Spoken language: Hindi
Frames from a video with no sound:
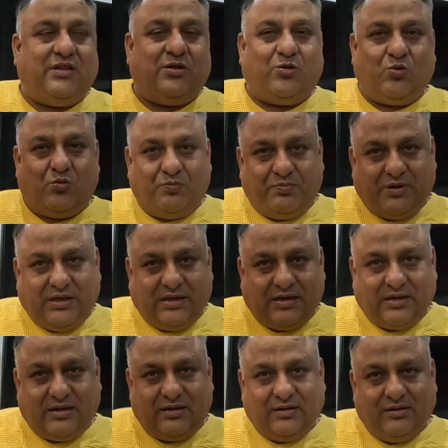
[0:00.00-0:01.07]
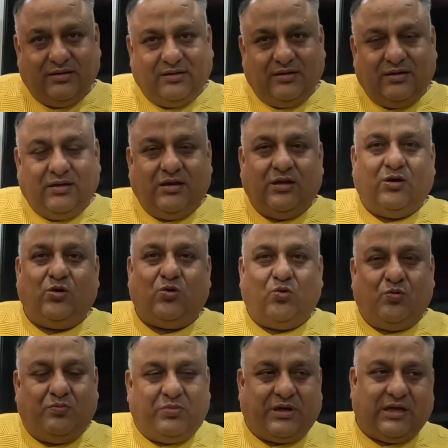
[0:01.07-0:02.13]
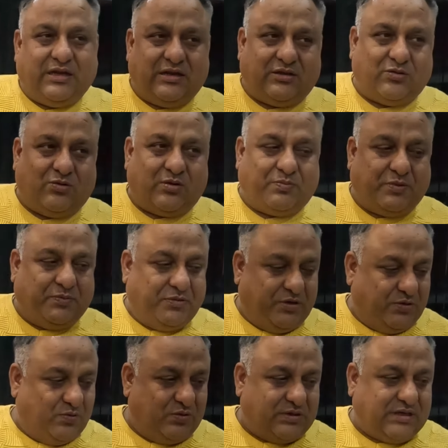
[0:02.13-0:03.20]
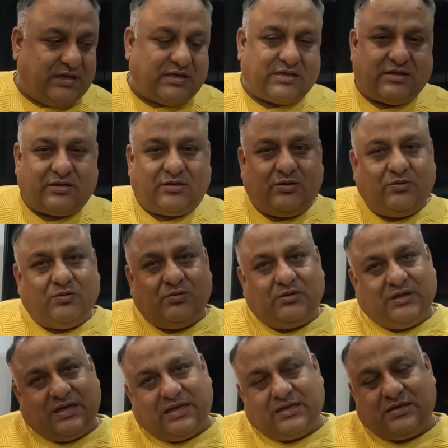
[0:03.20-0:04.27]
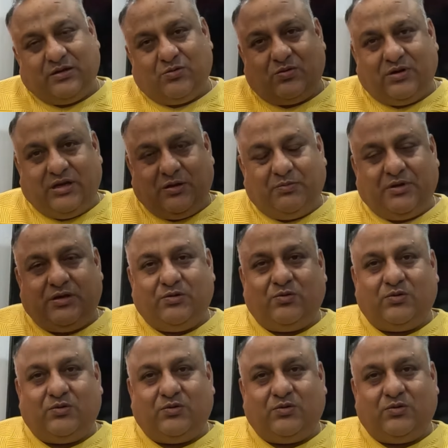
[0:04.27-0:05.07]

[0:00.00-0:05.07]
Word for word: विद रूम भी है रूम के तौर पे भी यूज़ कर सकते हो एज ए ओनिंग भी